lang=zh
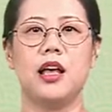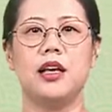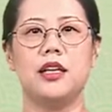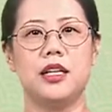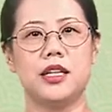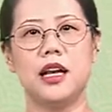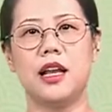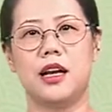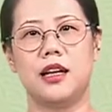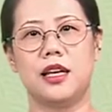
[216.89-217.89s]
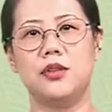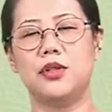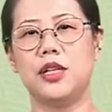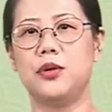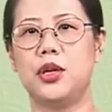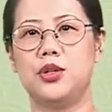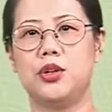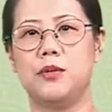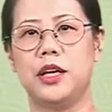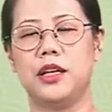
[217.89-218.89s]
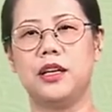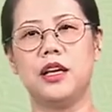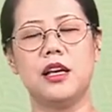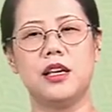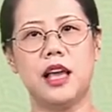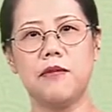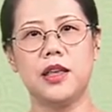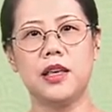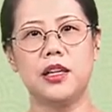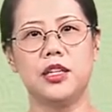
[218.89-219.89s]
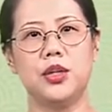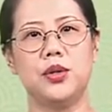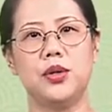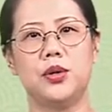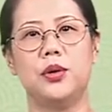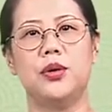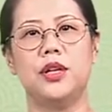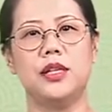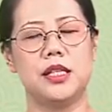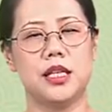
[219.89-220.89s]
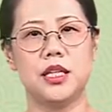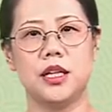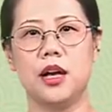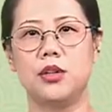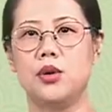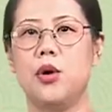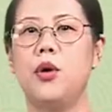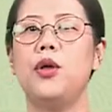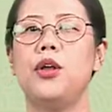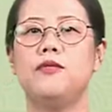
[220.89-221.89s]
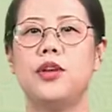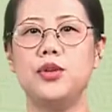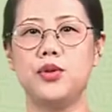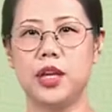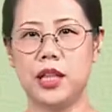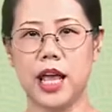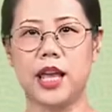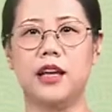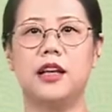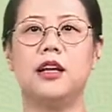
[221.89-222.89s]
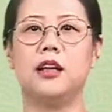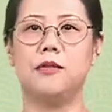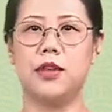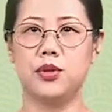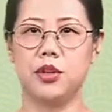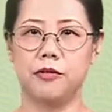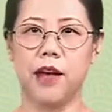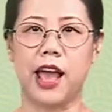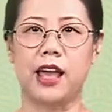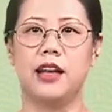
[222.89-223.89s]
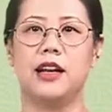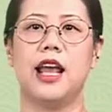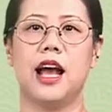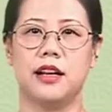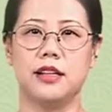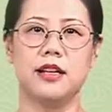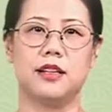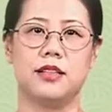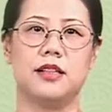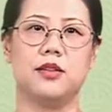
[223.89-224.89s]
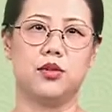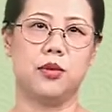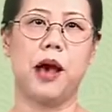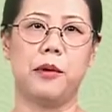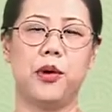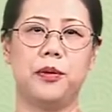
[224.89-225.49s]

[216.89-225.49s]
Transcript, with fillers: 以上两个研究阶段说明，言文一致运动其实要从文学内和文学外两个层次去把握。